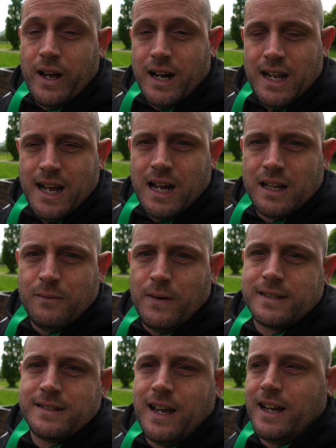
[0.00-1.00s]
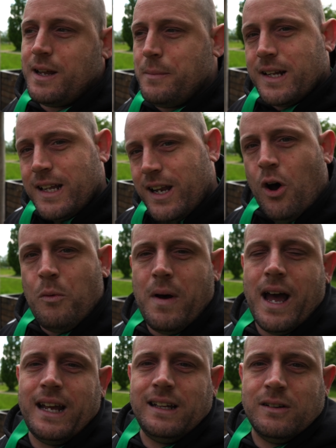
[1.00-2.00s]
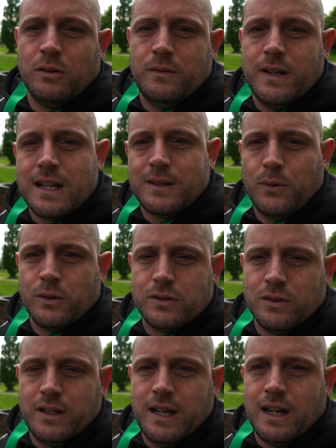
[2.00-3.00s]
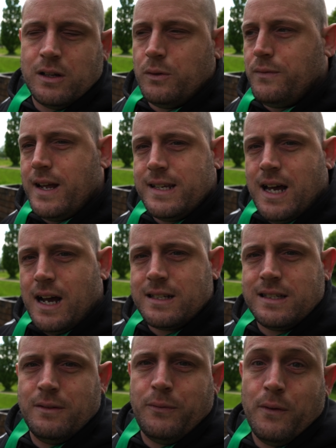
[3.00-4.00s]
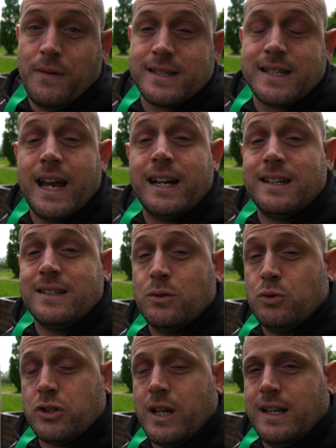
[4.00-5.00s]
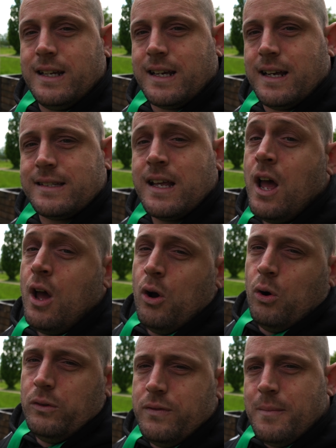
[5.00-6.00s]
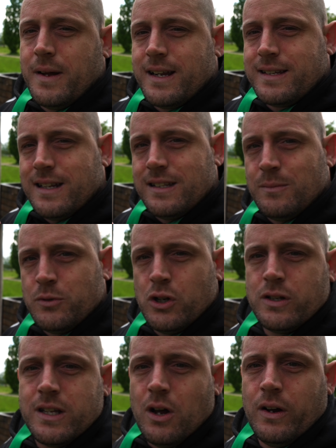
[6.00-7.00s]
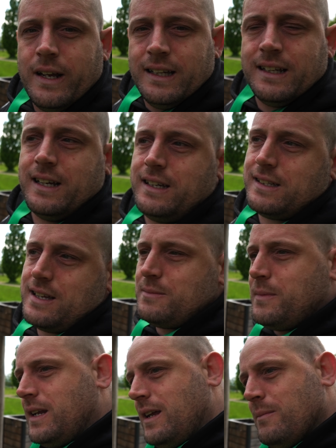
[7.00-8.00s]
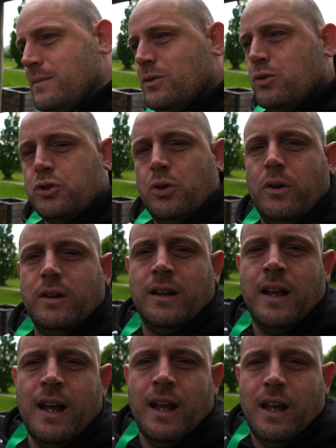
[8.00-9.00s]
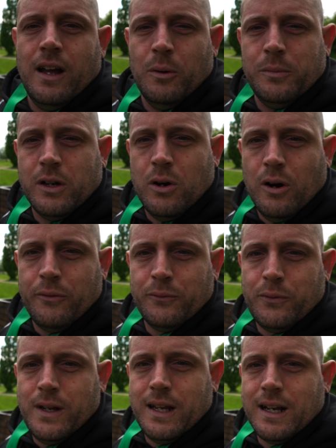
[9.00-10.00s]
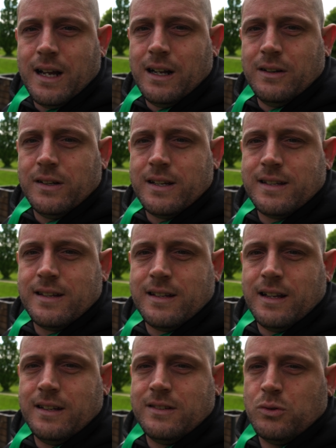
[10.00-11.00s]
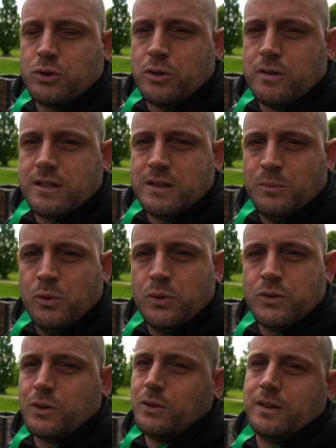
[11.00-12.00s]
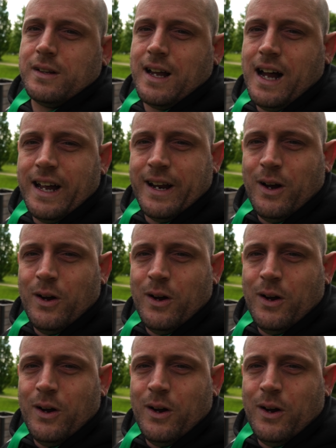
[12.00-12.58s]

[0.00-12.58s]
erklärt, was er damit genau meint und wie das funktioniert und welche Achse für was eigentlich zuständig ist und wie man das dann zum Schluss auch hinkriegt, dass man eben so schön äh, um die Kurven fliegen kann und dass das dann so schön smooth und gerade